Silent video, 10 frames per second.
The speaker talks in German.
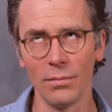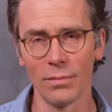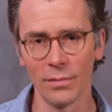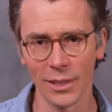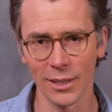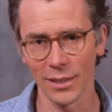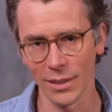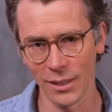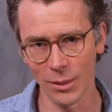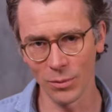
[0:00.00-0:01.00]

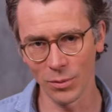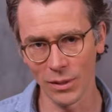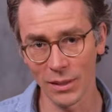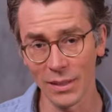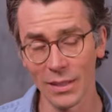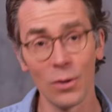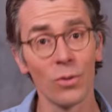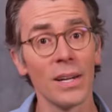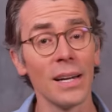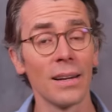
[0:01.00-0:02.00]
leckeren Lebensmittel, die
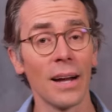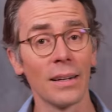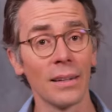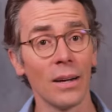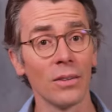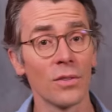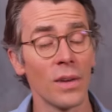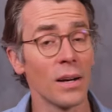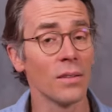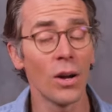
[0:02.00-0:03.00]
Gluten enthalten. Ja? Und das
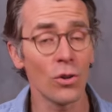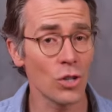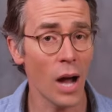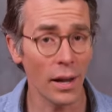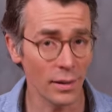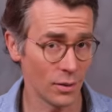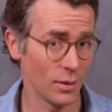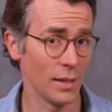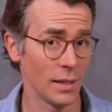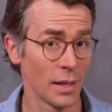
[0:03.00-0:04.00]
wäre ja irgendwie auch schade,
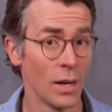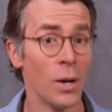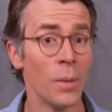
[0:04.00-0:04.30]
oder nicht?